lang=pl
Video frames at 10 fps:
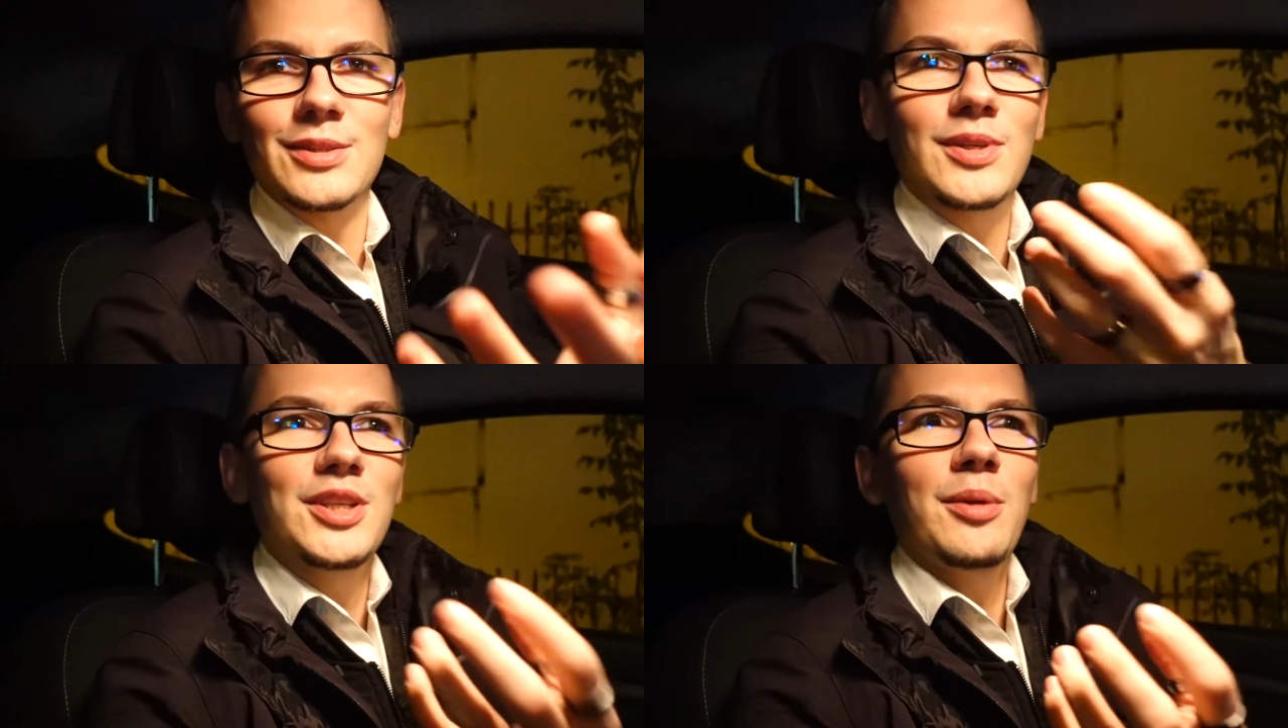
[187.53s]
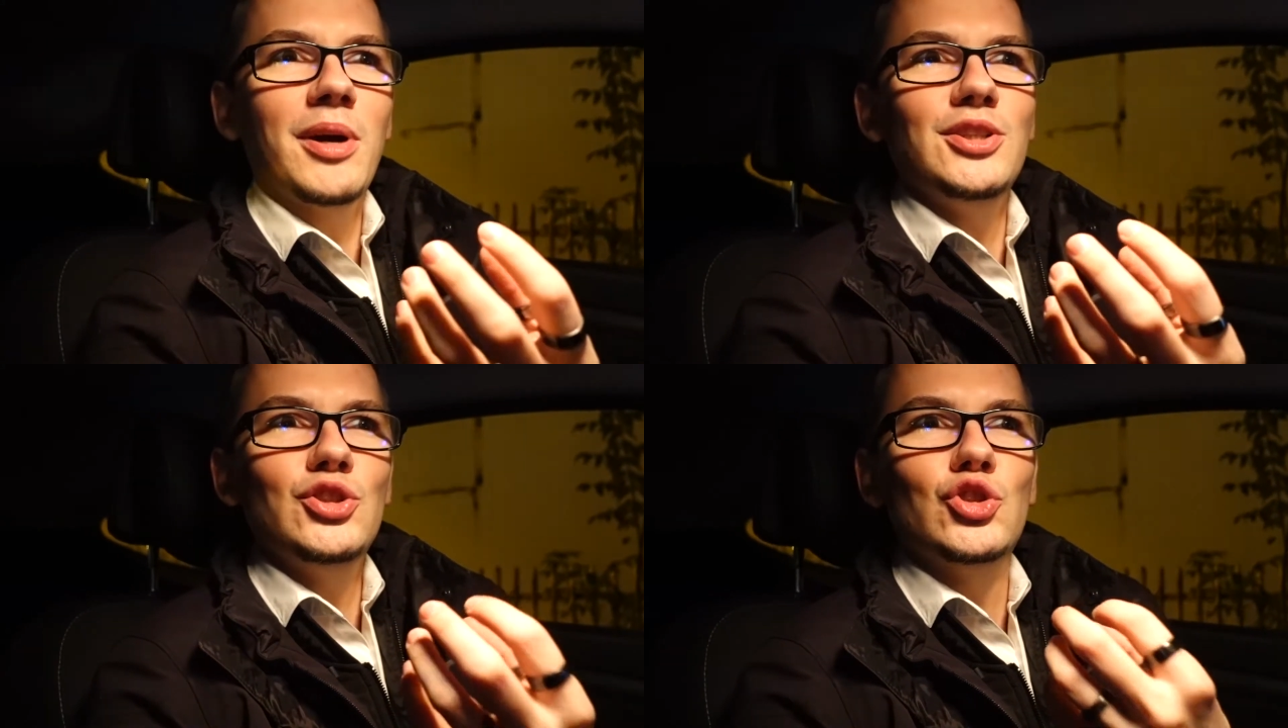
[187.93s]
To nie ma
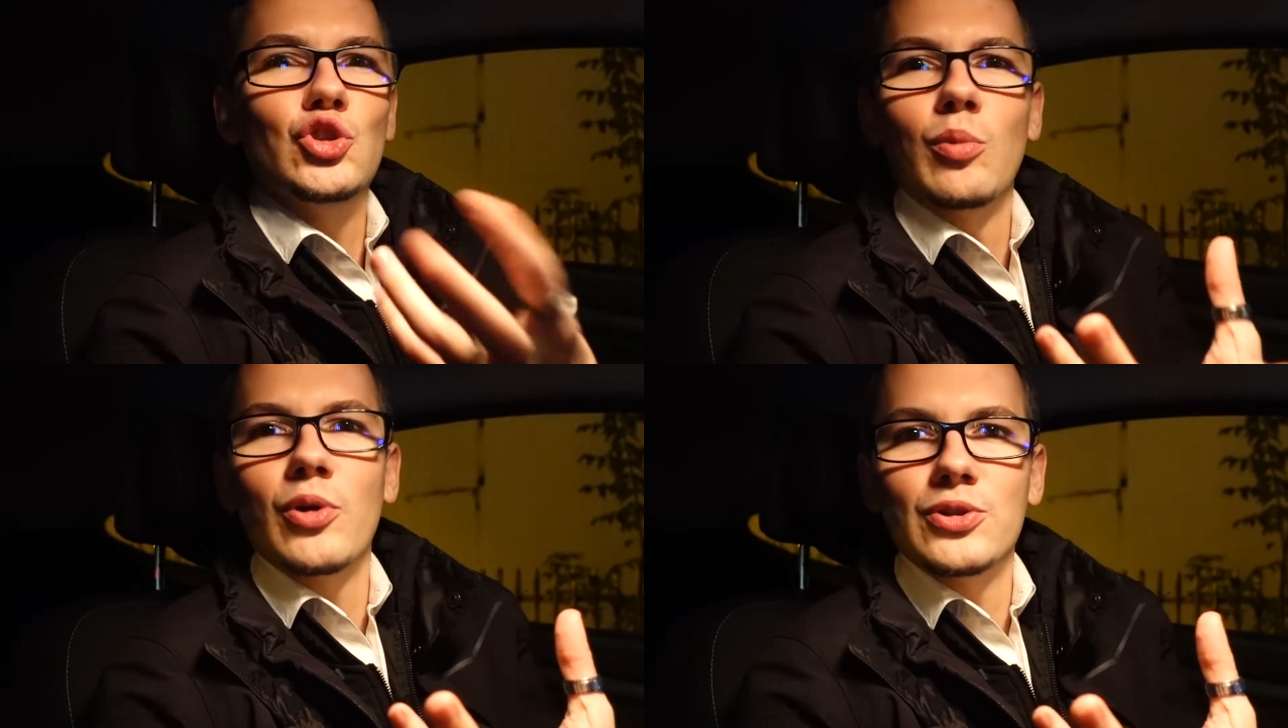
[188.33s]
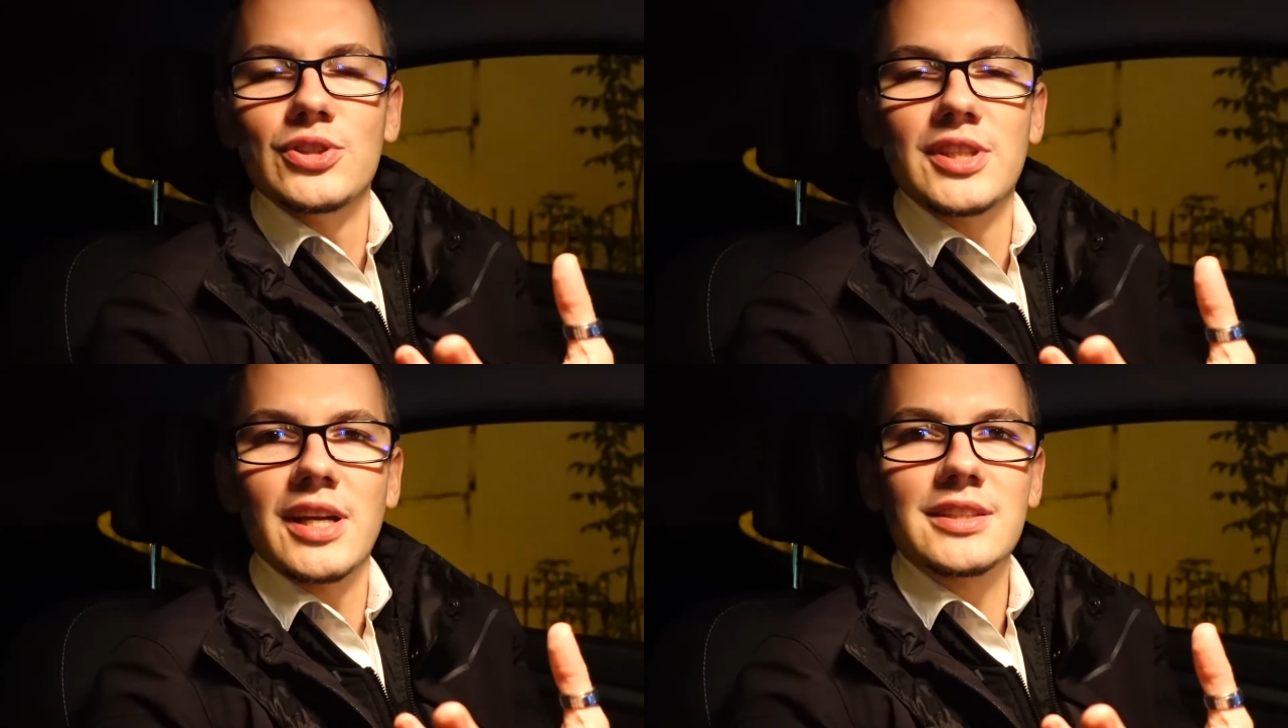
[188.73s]
nic z dobroci
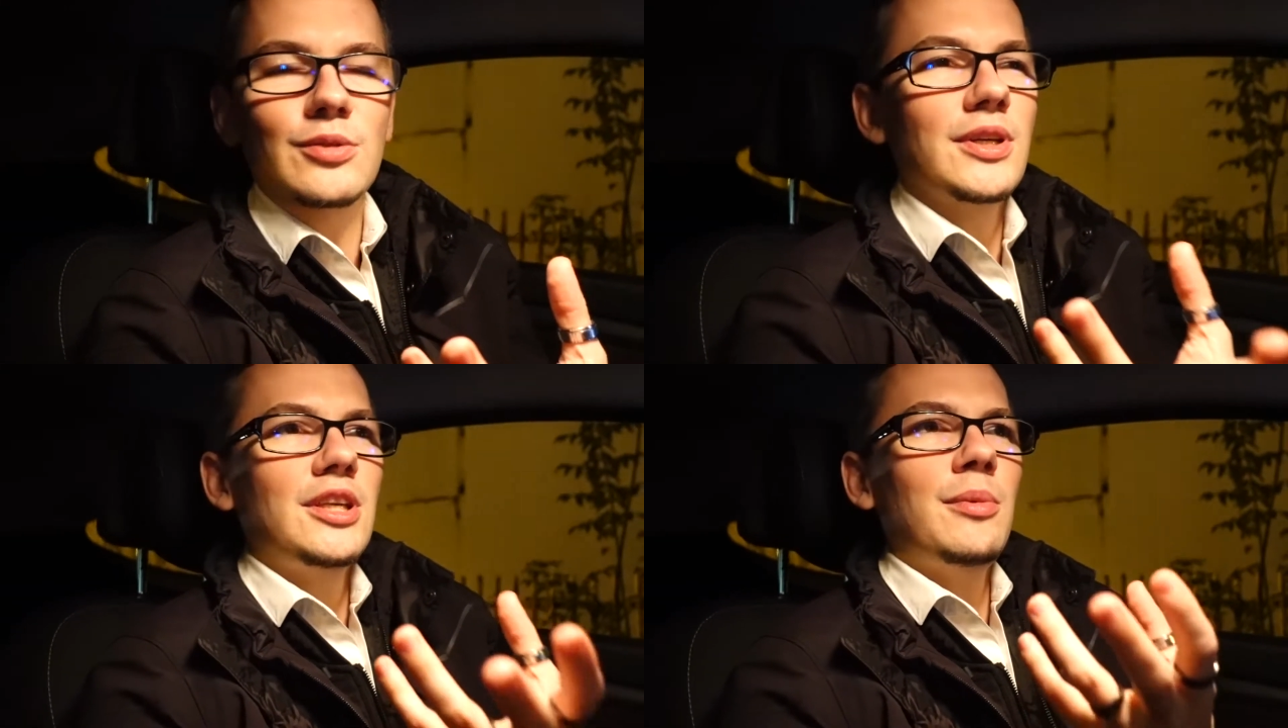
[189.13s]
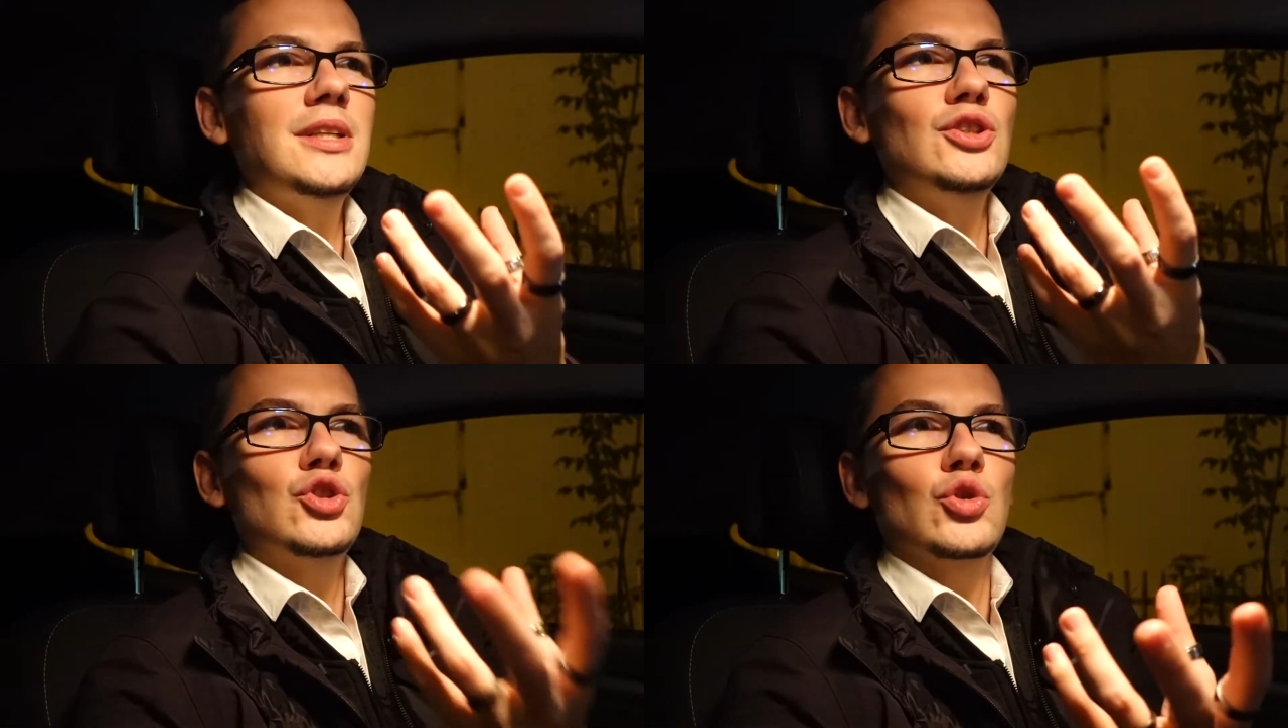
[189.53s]
serca, To nie ma
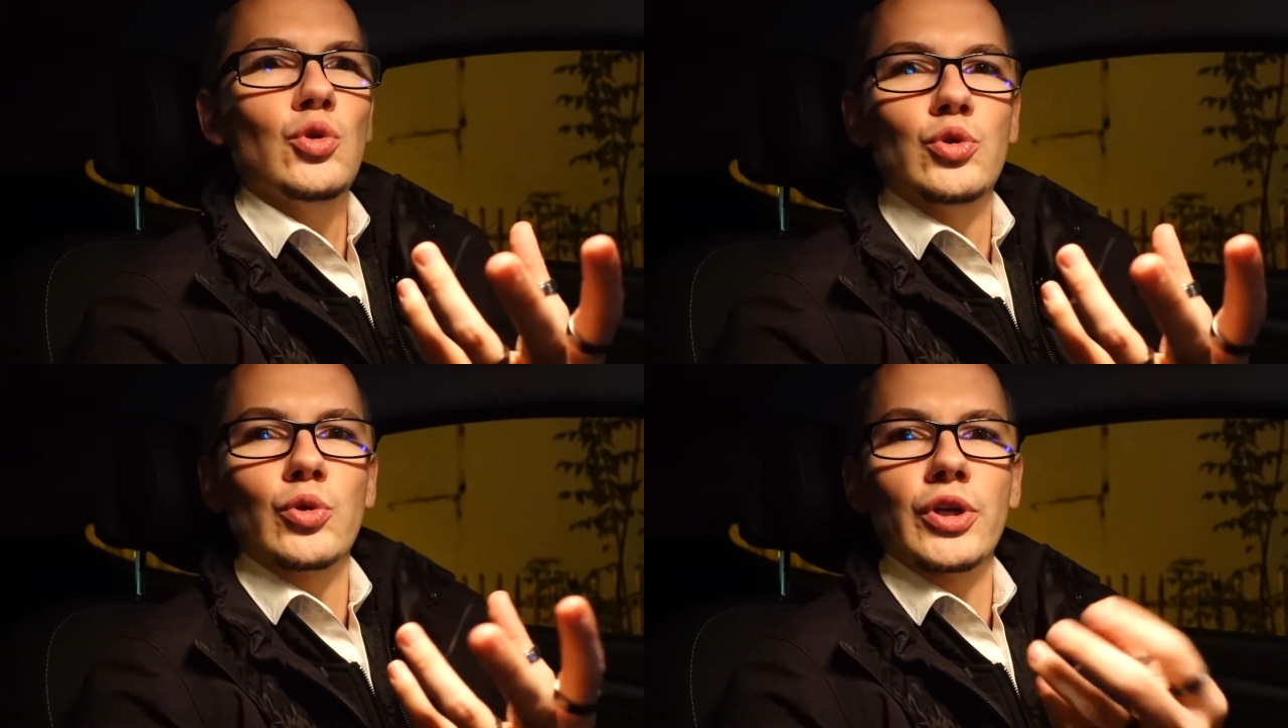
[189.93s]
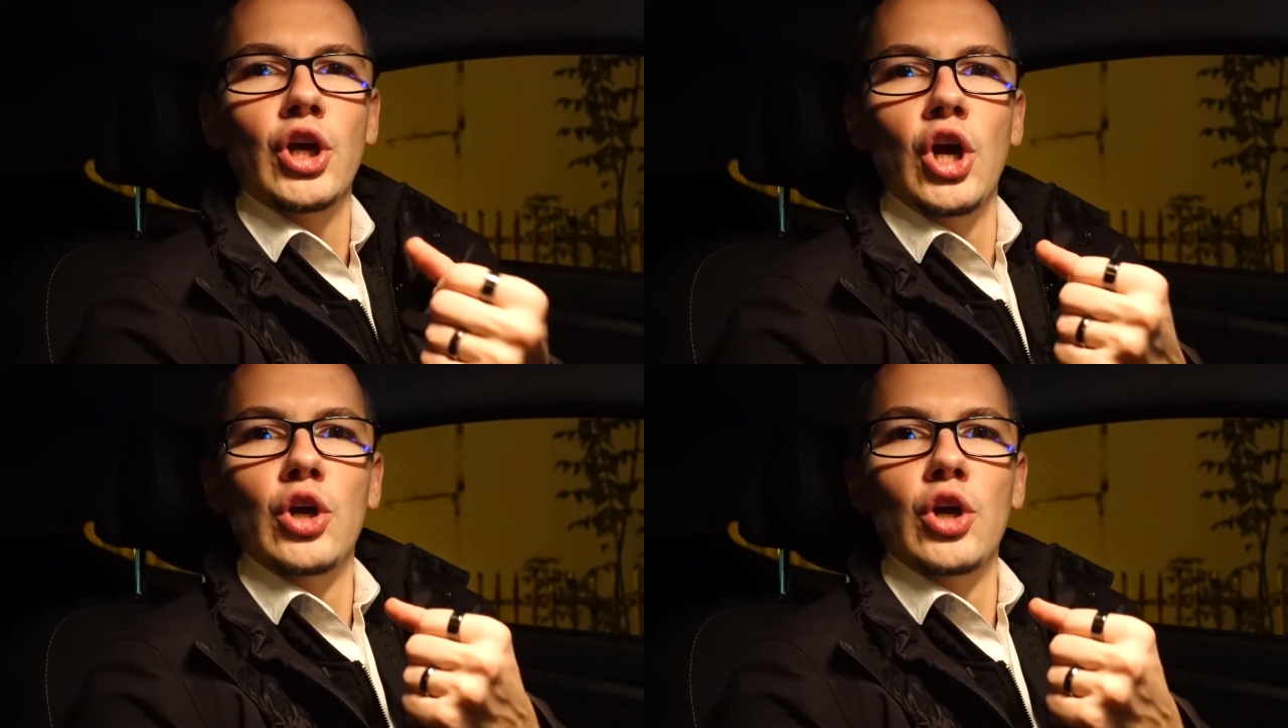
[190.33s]
nic z kultury.